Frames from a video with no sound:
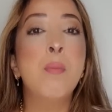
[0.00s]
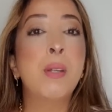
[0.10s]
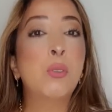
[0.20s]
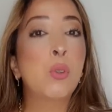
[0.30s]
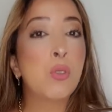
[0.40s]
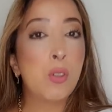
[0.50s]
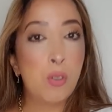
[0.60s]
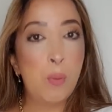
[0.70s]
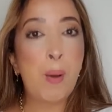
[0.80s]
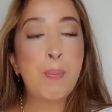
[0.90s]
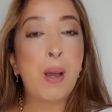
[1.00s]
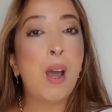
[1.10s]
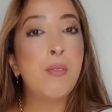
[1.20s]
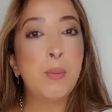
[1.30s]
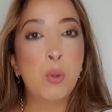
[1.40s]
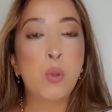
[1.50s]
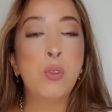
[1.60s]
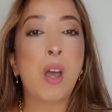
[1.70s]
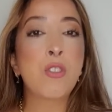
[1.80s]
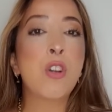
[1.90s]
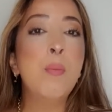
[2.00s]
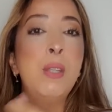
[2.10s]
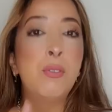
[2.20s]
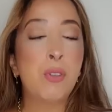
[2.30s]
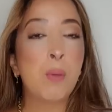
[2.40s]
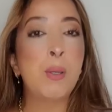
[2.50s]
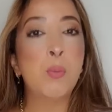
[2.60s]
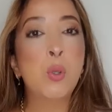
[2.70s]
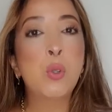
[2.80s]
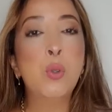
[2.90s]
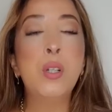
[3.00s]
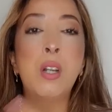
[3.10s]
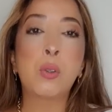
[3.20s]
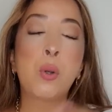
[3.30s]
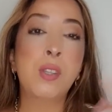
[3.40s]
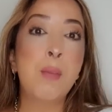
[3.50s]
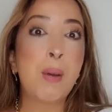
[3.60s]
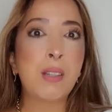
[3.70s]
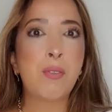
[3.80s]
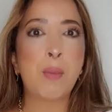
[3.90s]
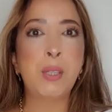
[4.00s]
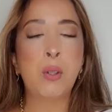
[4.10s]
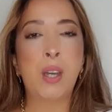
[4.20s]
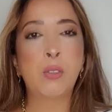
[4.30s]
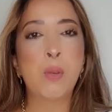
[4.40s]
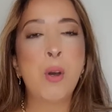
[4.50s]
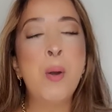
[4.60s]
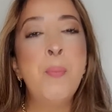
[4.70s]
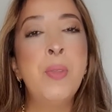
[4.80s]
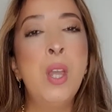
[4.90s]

parce que le papa avait beaucoup d'argent, mais il flambait beaucoup, il n'entretenait pas sa famille correctement.